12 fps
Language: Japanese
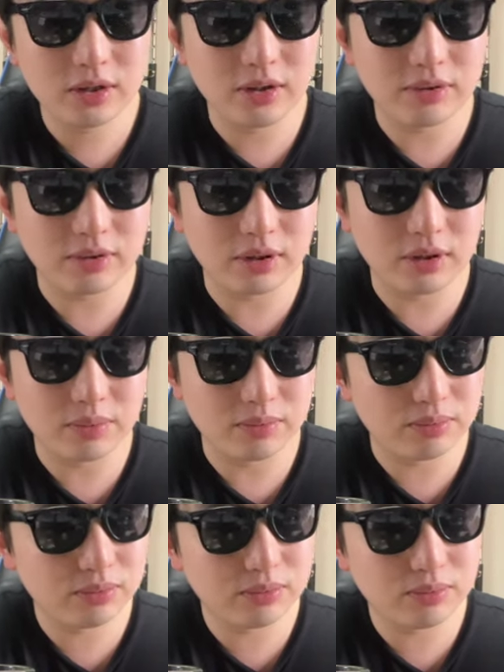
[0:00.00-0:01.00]
ですから、
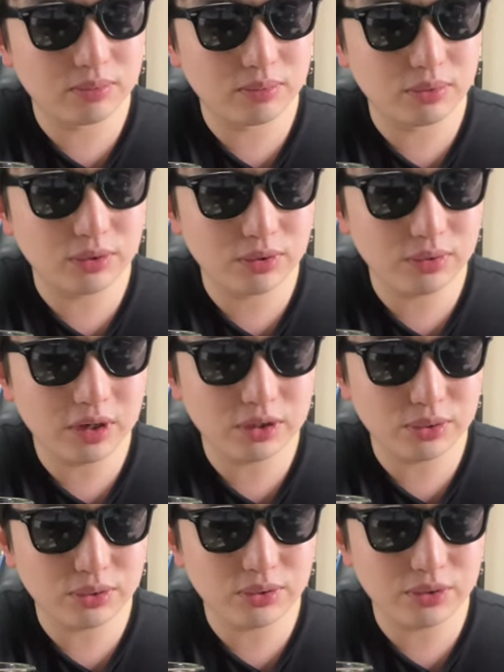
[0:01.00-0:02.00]
僕は
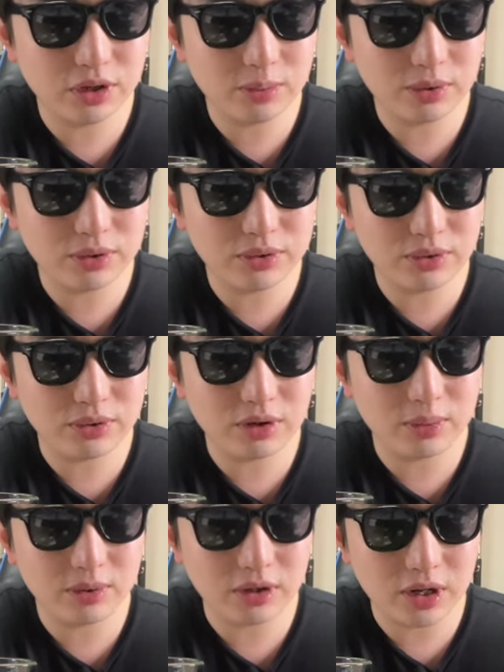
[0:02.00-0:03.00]
ショートスリーパーの人に比
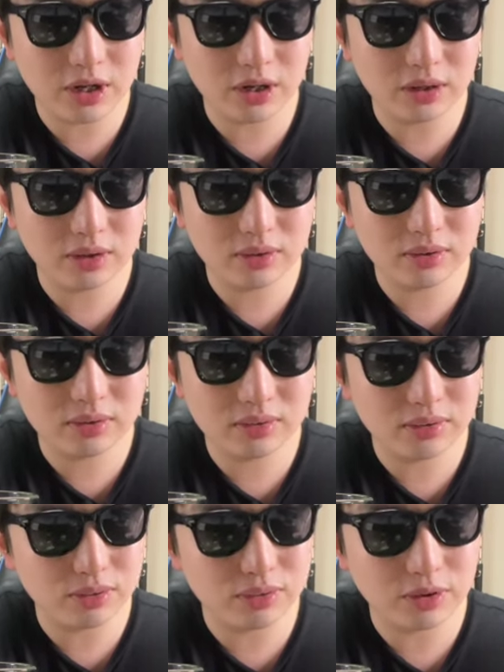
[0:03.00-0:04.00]
べて、
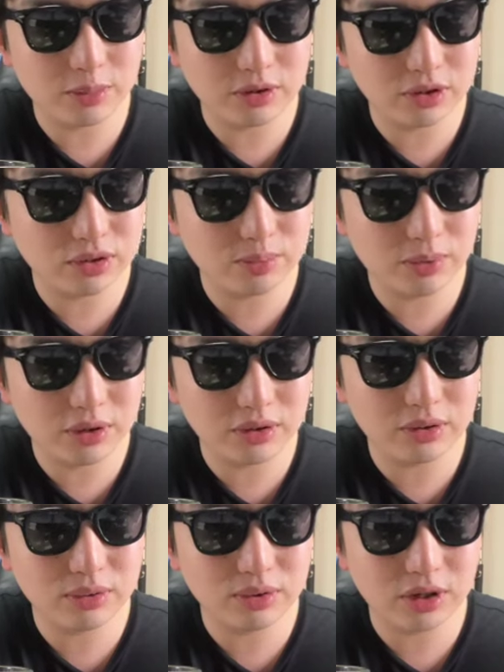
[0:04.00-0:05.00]
そのやっぱ
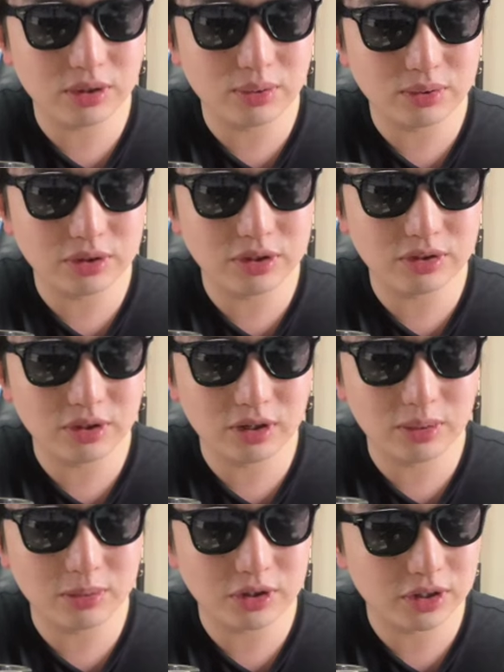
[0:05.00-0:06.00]
20%ぐらいこう人生
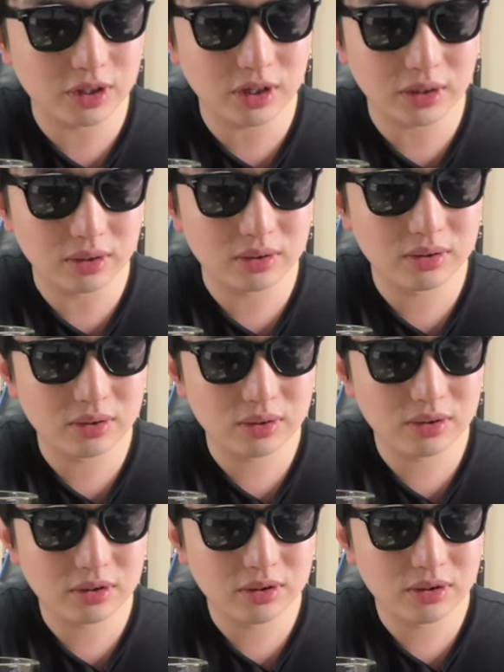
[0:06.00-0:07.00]
が短い
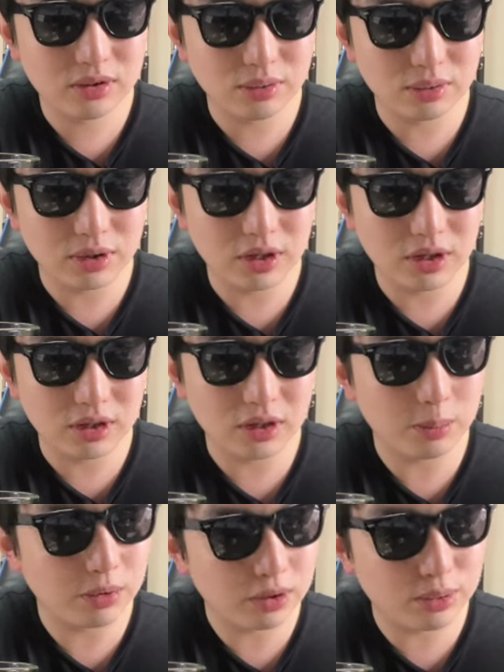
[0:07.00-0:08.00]
ので、やっ
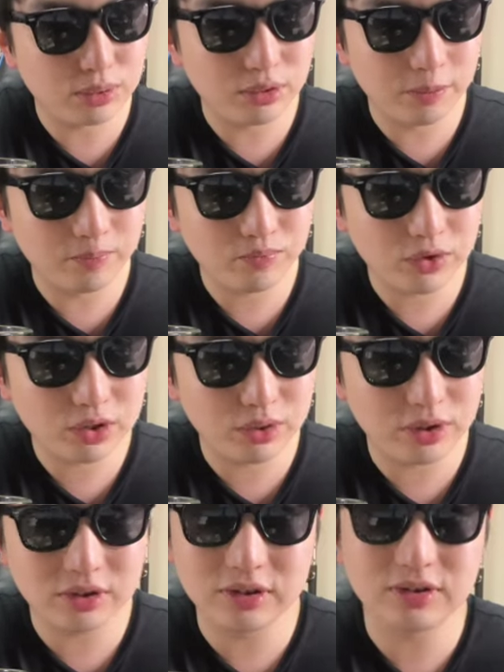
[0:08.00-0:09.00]
ぱりこう、そ
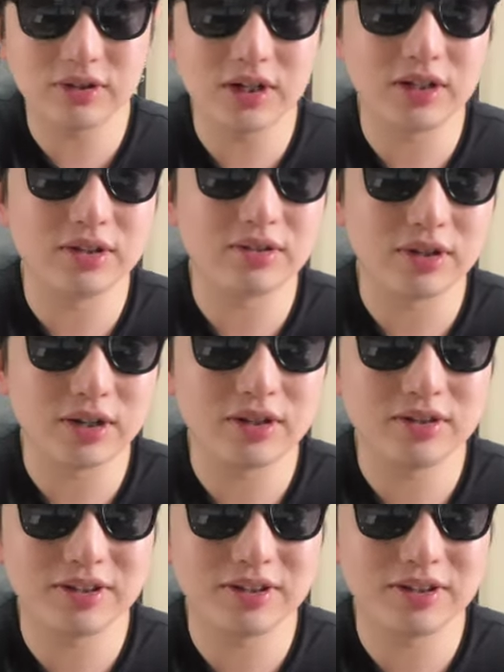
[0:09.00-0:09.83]
れが切ないですね。